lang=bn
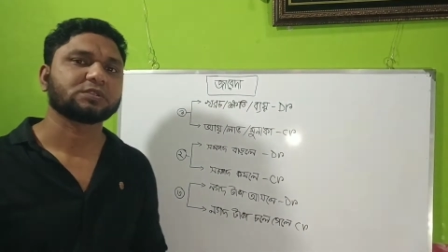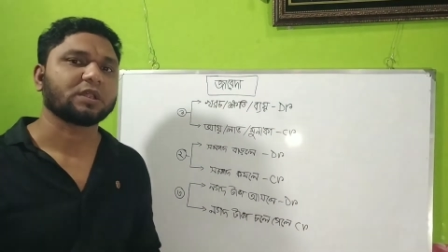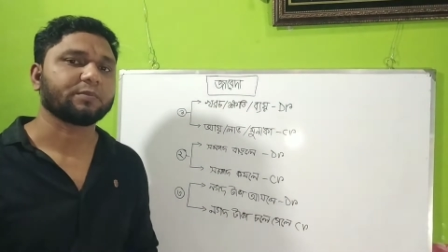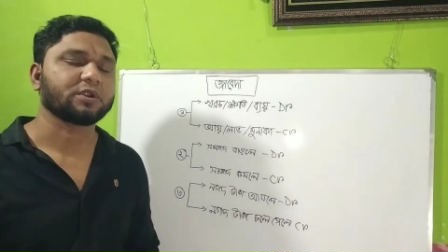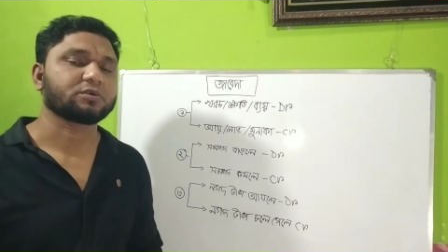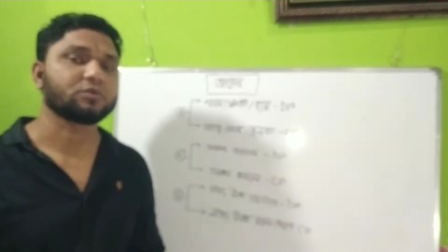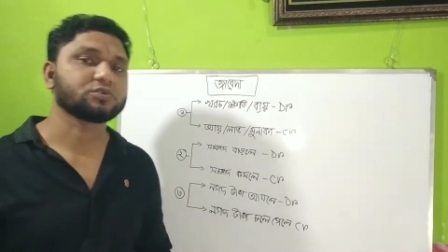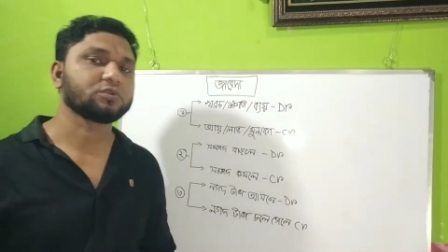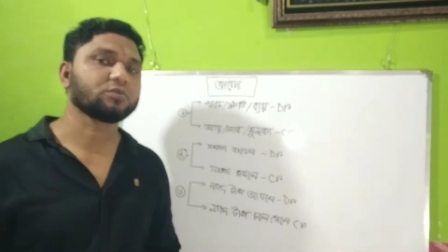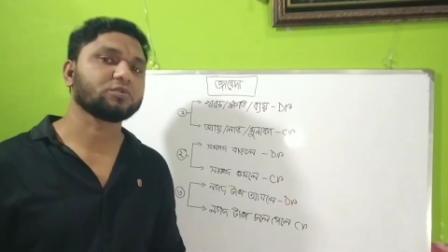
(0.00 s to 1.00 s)
আমরা
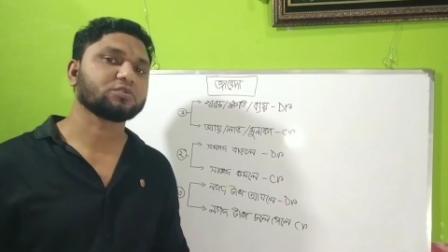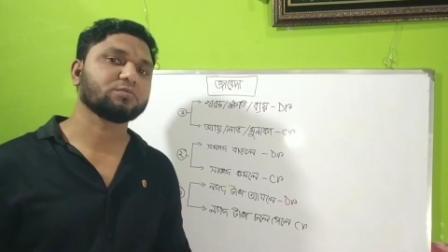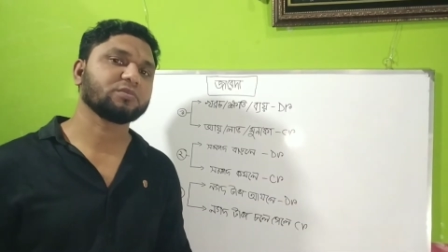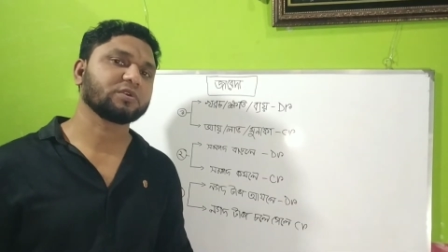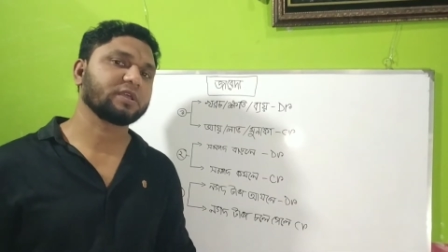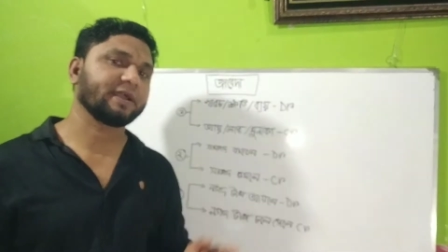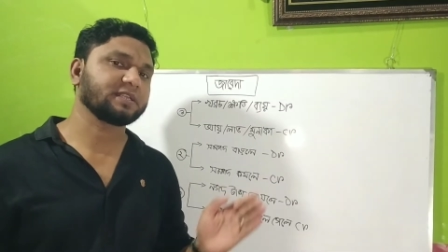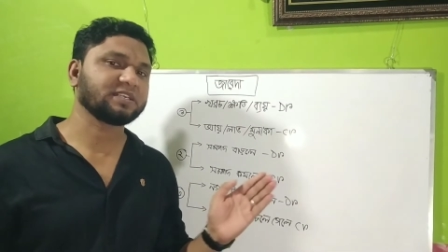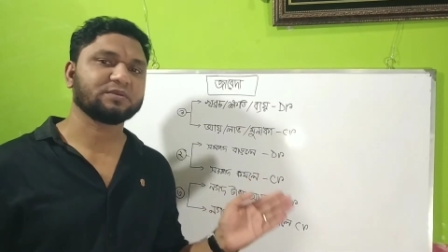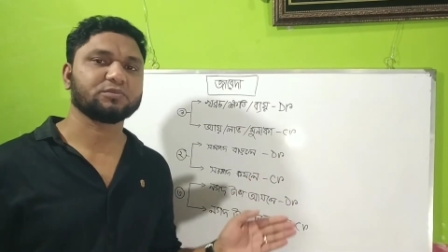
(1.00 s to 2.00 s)
কৌশলগুলো সম্পর্কে আগে
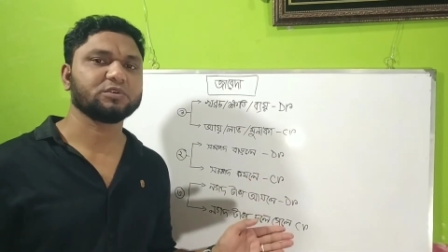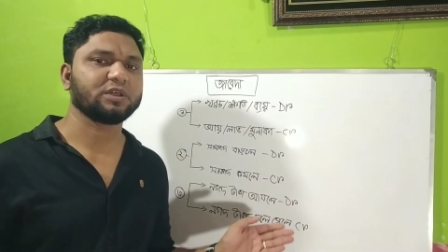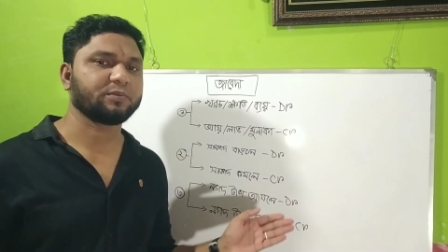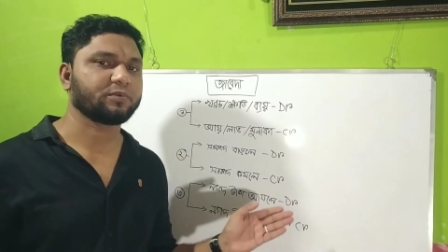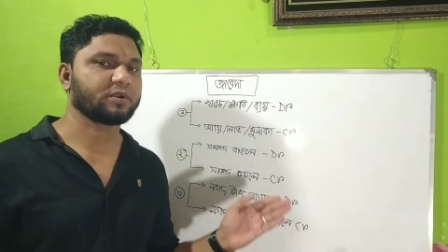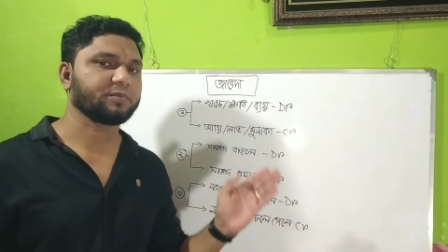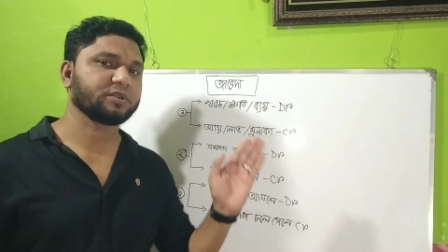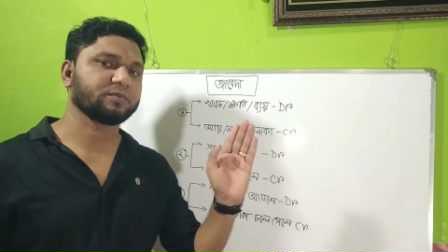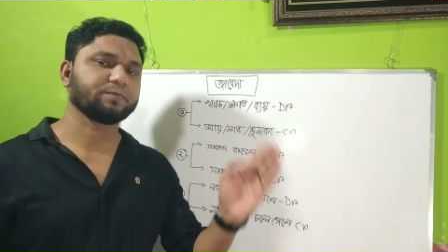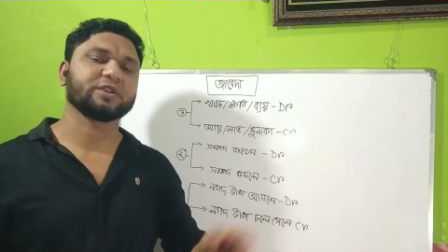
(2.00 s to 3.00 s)
জানবো তারপর আমি
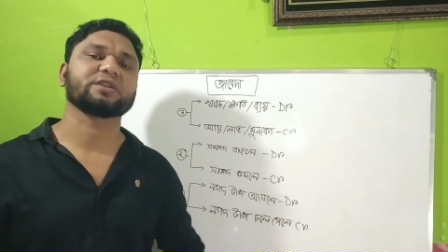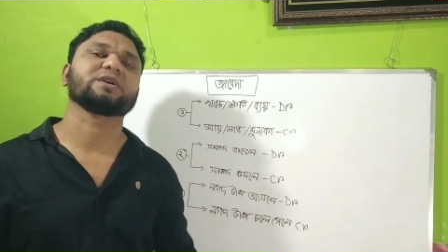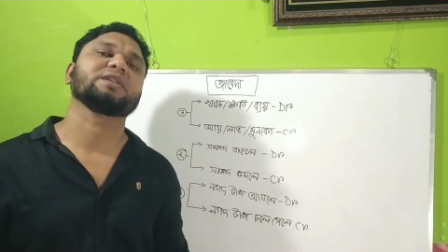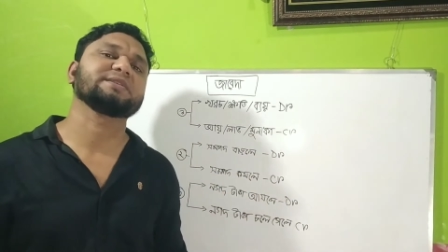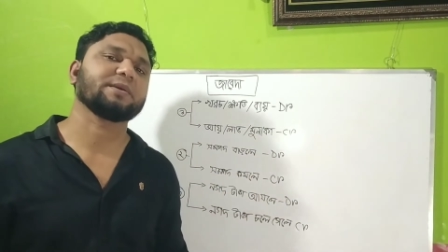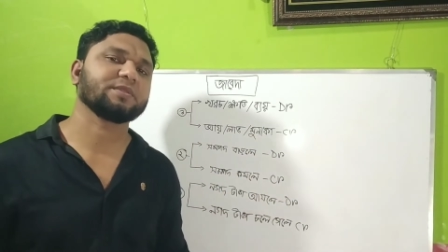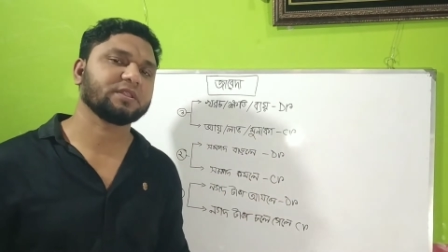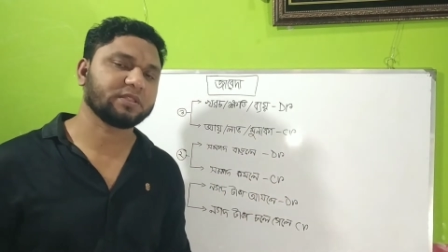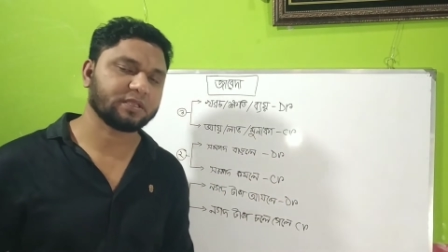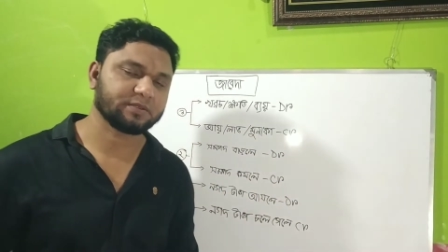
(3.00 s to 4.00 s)
প্র্যাকটিক্যালি
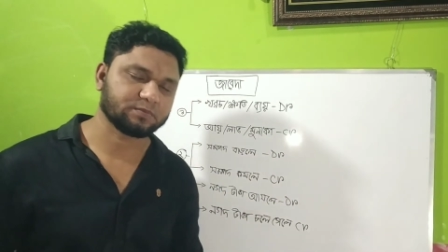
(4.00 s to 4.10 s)
জাবেদাতে